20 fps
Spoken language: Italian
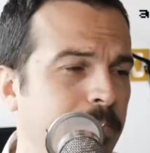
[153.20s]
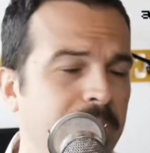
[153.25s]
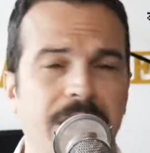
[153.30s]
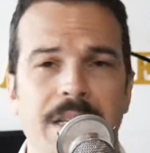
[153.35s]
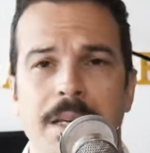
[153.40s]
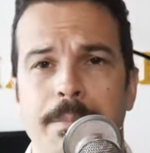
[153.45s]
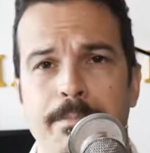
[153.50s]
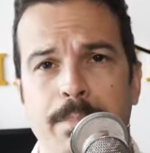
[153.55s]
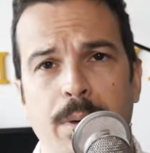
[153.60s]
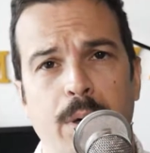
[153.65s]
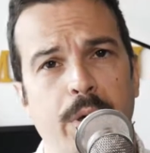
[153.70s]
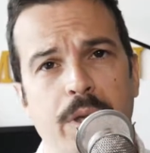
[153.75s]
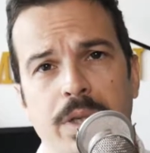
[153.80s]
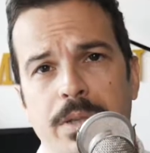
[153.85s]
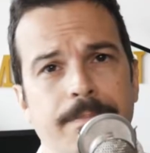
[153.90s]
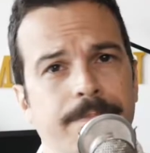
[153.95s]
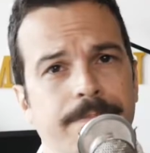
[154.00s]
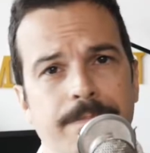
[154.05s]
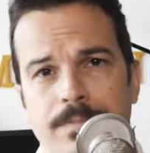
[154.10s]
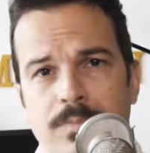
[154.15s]
perché poi
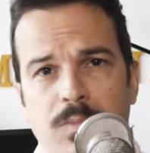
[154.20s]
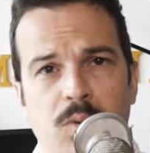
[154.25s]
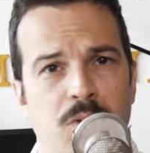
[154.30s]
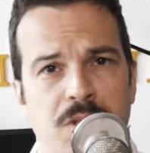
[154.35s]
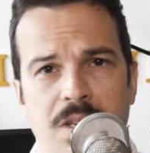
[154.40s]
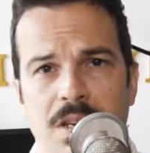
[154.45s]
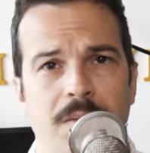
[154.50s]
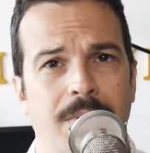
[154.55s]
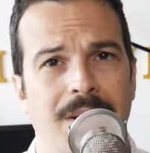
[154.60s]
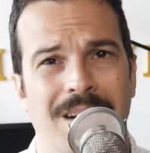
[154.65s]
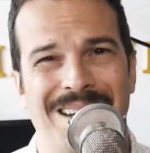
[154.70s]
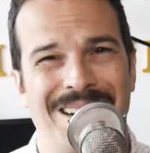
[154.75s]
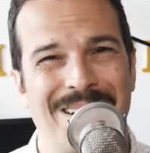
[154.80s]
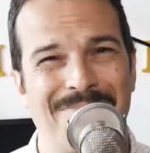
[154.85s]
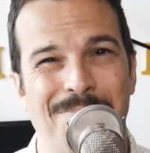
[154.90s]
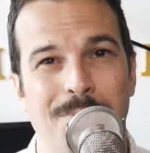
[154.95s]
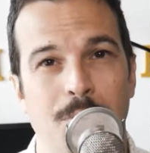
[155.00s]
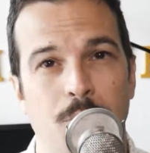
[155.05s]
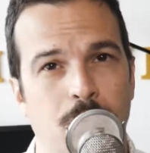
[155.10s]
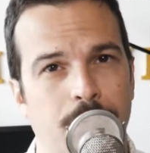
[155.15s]
non se ne parlerà
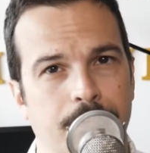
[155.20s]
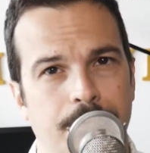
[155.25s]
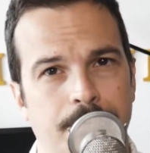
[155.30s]
più